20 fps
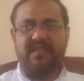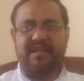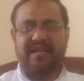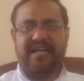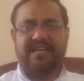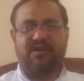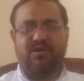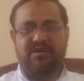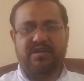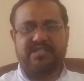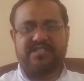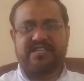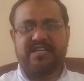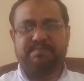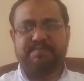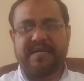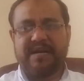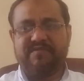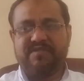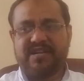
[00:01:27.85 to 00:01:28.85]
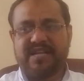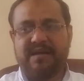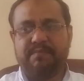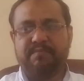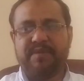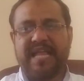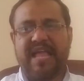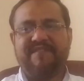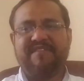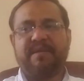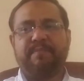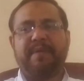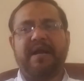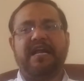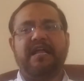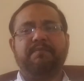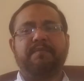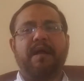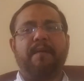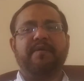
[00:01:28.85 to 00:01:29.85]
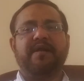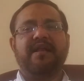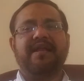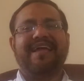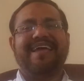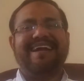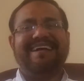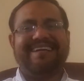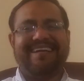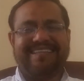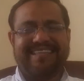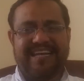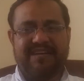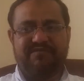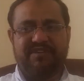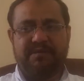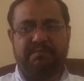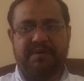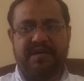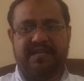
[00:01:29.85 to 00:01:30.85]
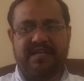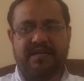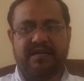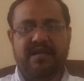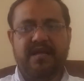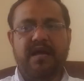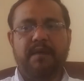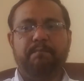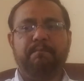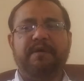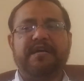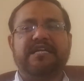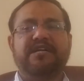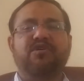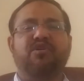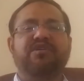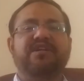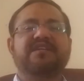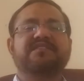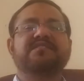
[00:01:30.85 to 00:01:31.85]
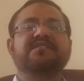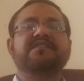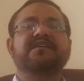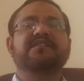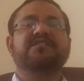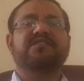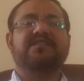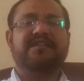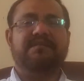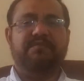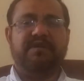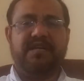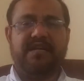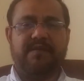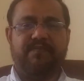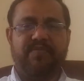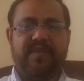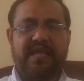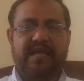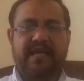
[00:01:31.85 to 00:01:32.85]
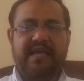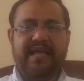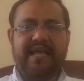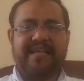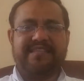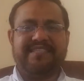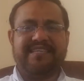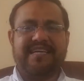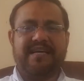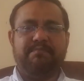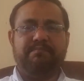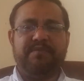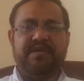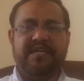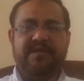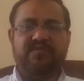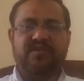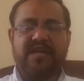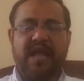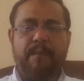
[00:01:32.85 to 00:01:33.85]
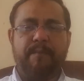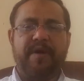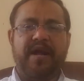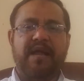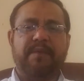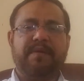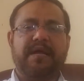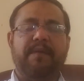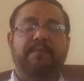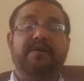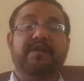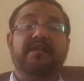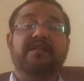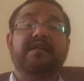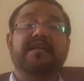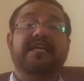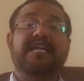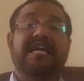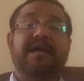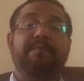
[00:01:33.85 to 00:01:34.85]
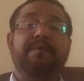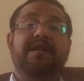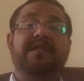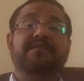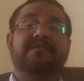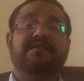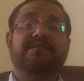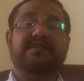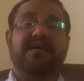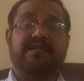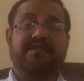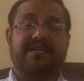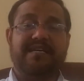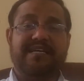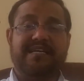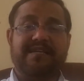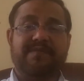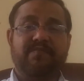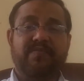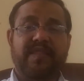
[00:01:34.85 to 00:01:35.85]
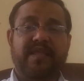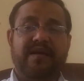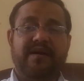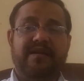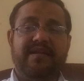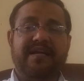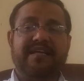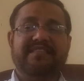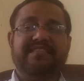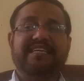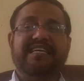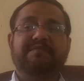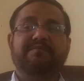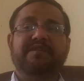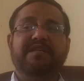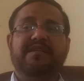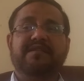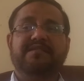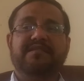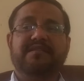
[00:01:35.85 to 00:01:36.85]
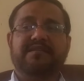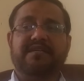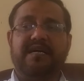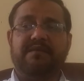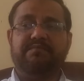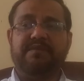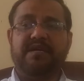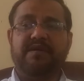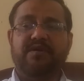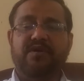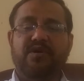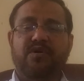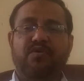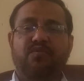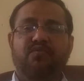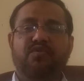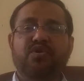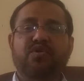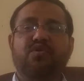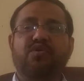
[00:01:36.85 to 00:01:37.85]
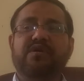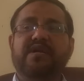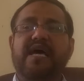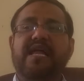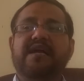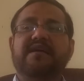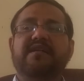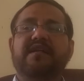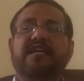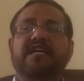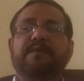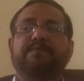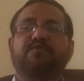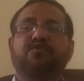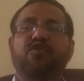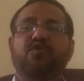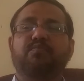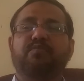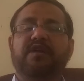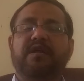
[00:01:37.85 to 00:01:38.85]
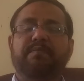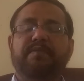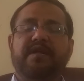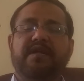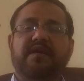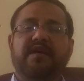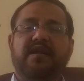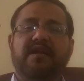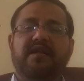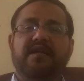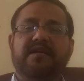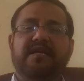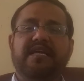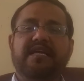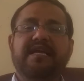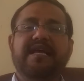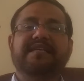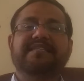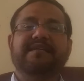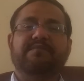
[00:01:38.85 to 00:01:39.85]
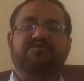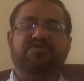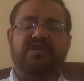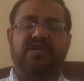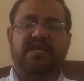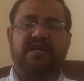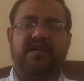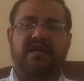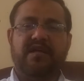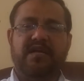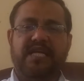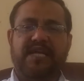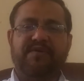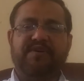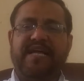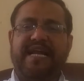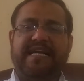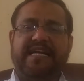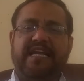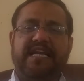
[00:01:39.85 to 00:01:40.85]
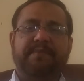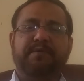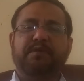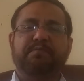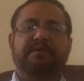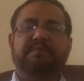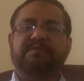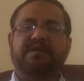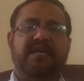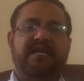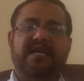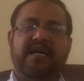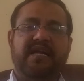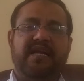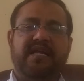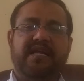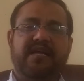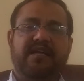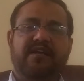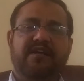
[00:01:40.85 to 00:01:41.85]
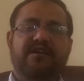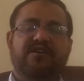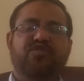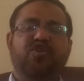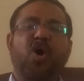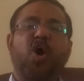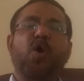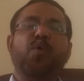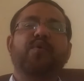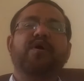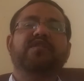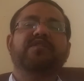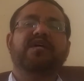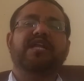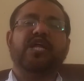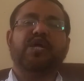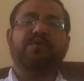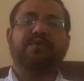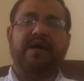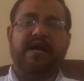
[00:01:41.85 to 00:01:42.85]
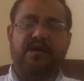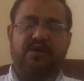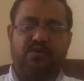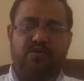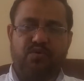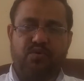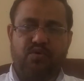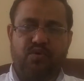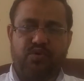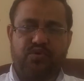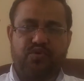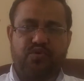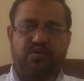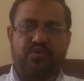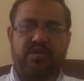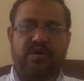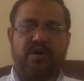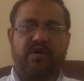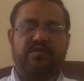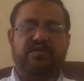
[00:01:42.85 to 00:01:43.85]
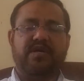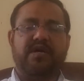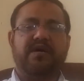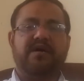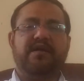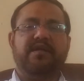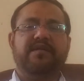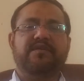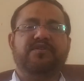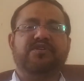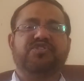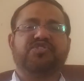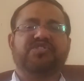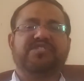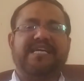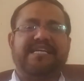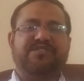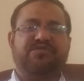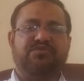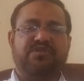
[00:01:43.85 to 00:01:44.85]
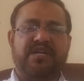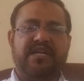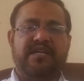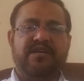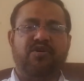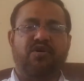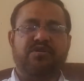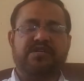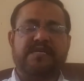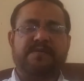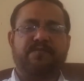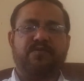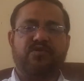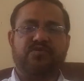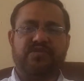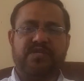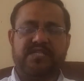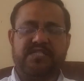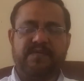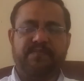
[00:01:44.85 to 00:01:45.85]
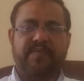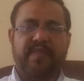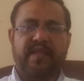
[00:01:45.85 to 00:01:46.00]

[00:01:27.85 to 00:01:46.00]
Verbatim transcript: an unlisted private company having paid up capital greater than वन million but not exceeding थ्री million ऐसी कंपनी जिनका पेड अप कैपिटल एक मिलियन से ज़्यादा है लेकिन तीन मिलियन से कम है उनको डायरेक्टर रिपोर्ट प्रिपेयर करने की एग्जिम्पन है तो डायरेक्टर रिपोर्ट प्रिपेयर नहीं करेंगे हाउ एवर दे रिक्वायर्ड टू गो थ्रू द स्टैचुटरी ऑडिट प्रोसेस